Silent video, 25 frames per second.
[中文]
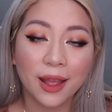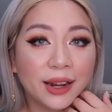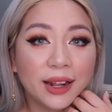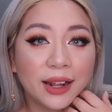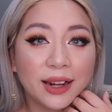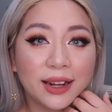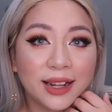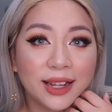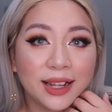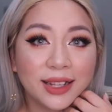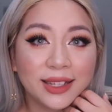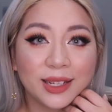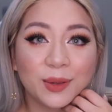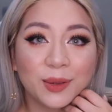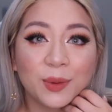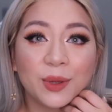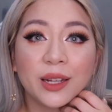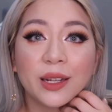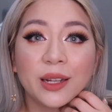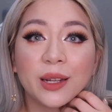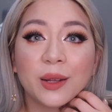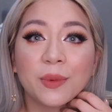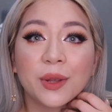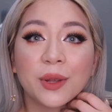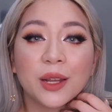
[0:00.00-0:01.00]
好了，那今
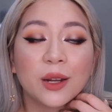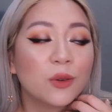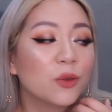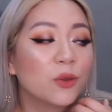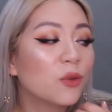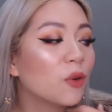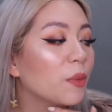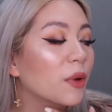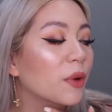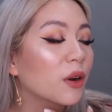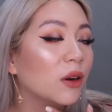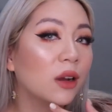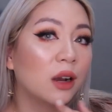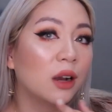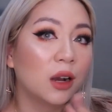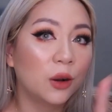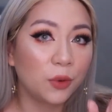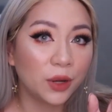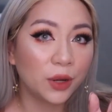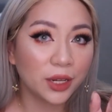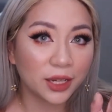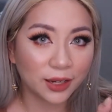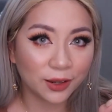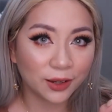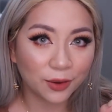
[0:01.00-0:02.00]
天的影片如果没有任何
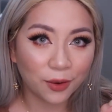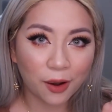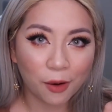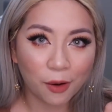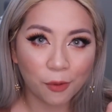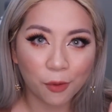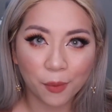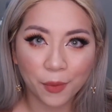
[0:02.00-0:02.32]
问题的话，